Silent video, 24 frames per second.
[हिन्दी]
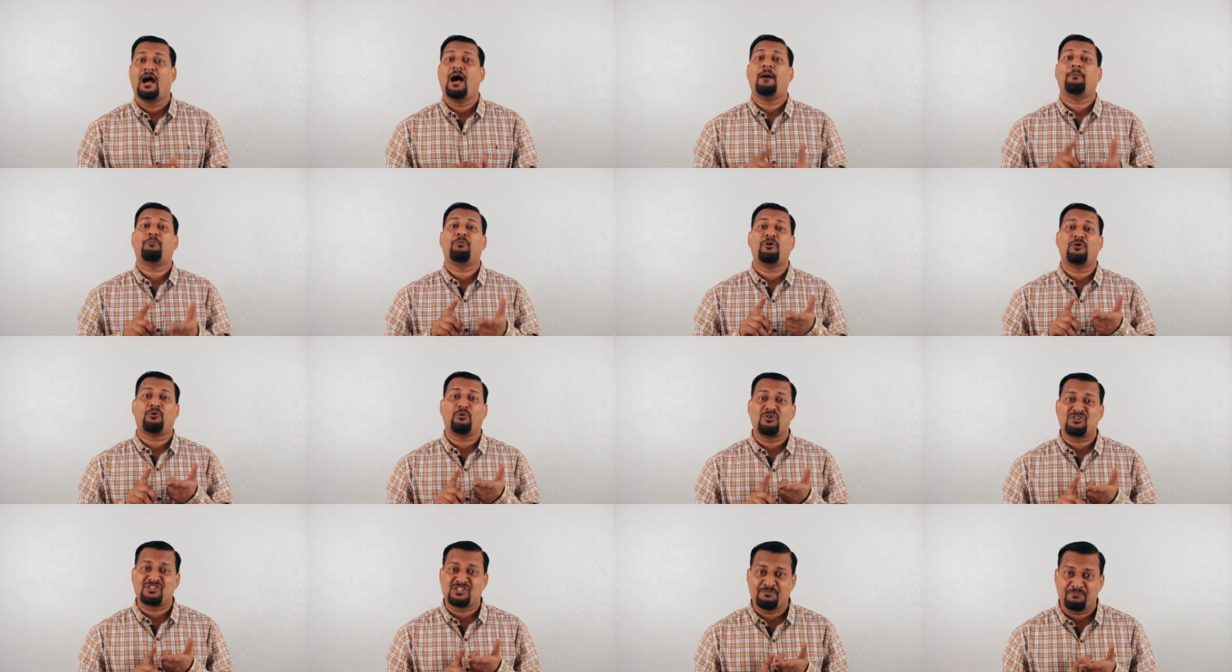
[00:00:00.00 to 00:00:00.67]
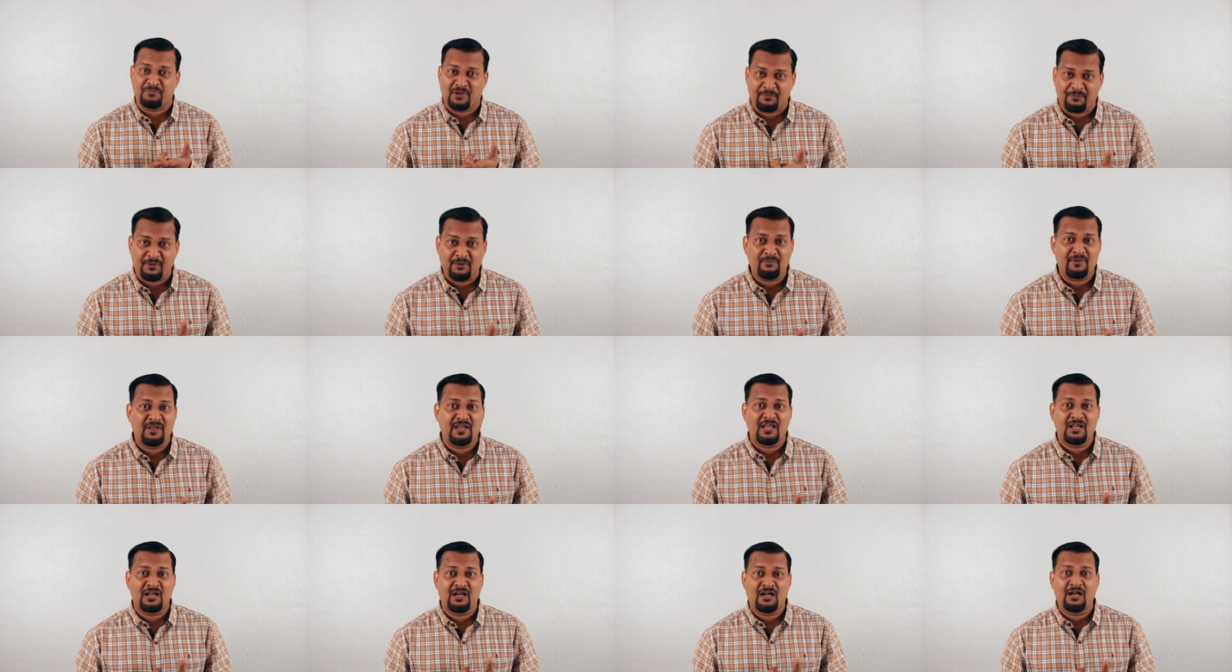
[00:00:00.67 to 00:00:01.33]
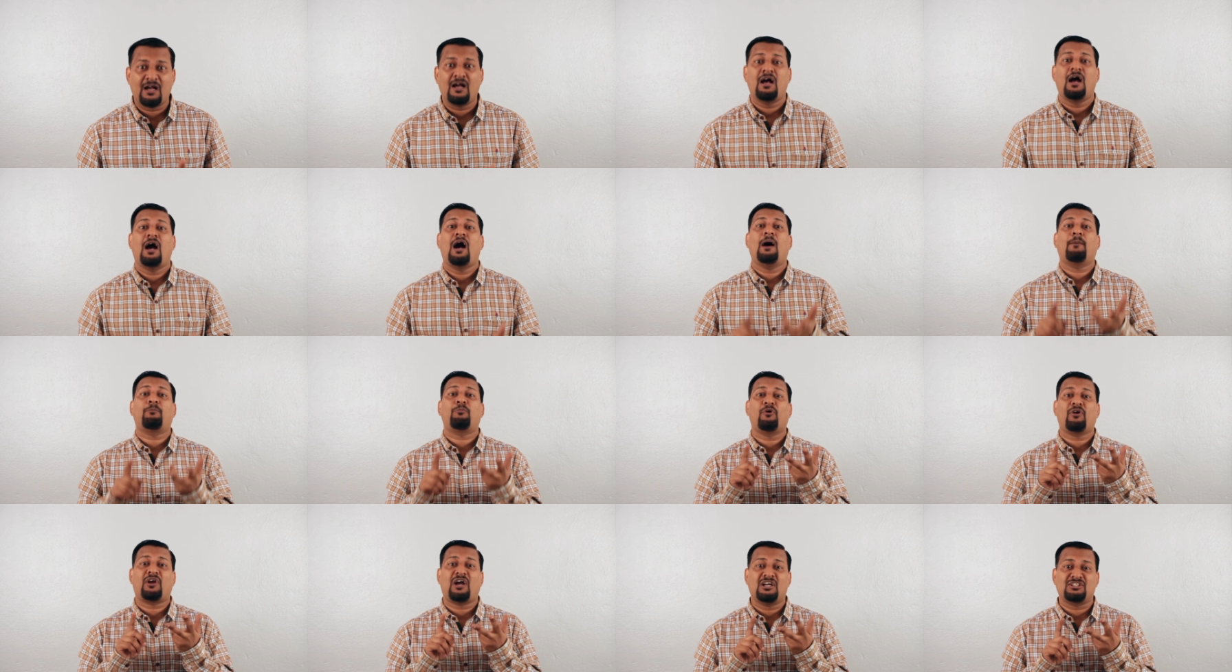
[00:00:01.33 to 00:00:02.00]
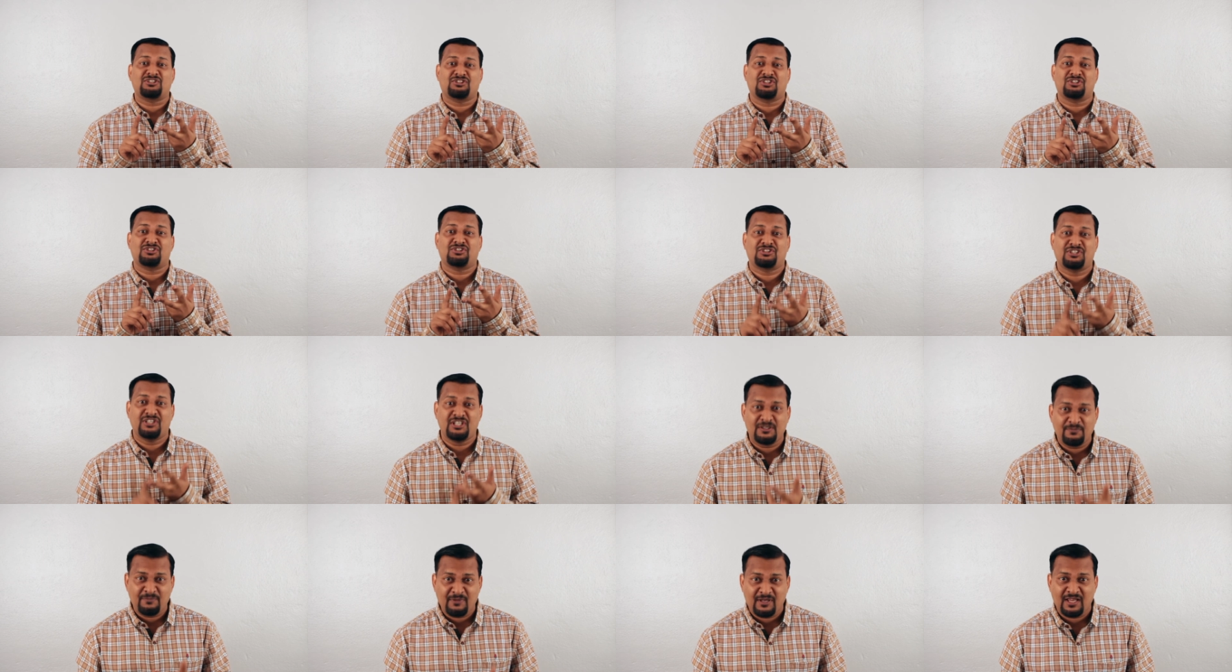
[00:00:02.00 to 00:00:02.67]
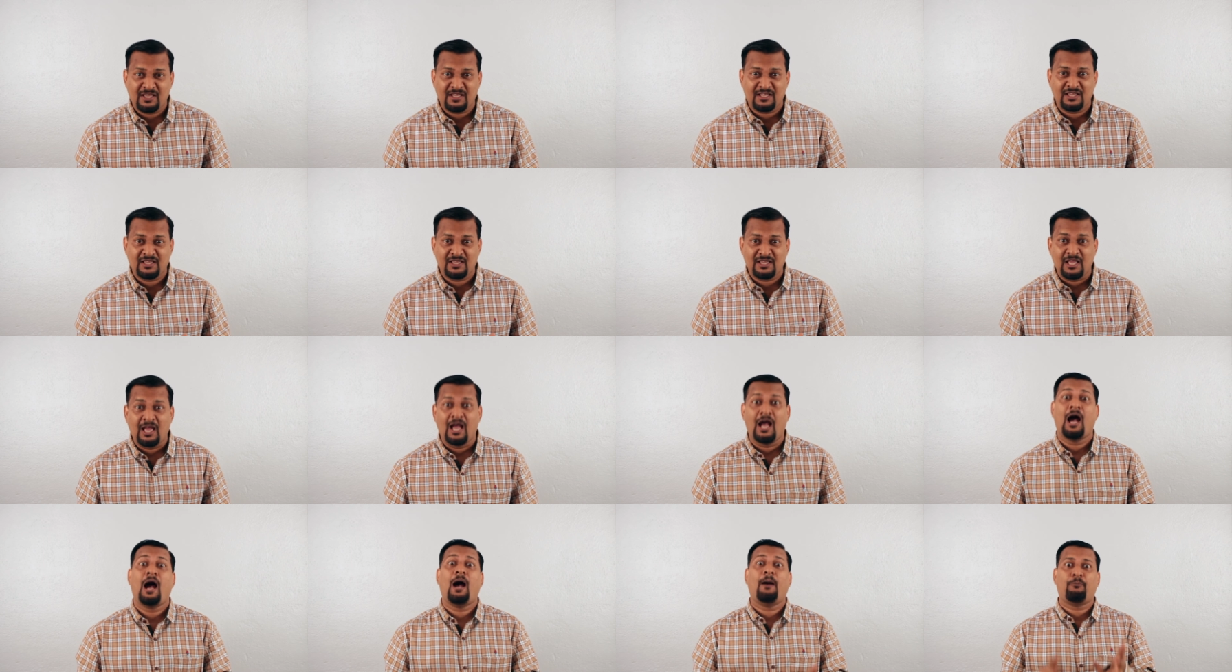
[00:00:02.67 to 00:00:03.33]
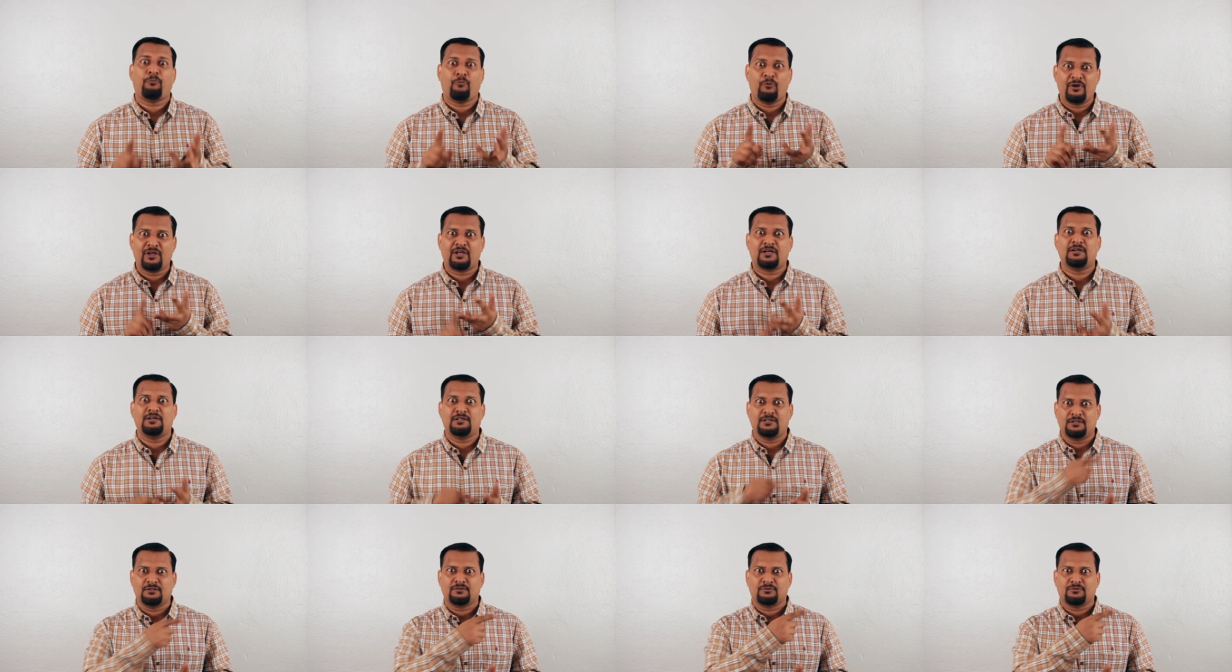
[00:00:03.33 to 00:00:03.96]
आपको एक क्वेश्चन पेपर मिलेगा आपको एक आंसर शीट मिलेगी आपको एक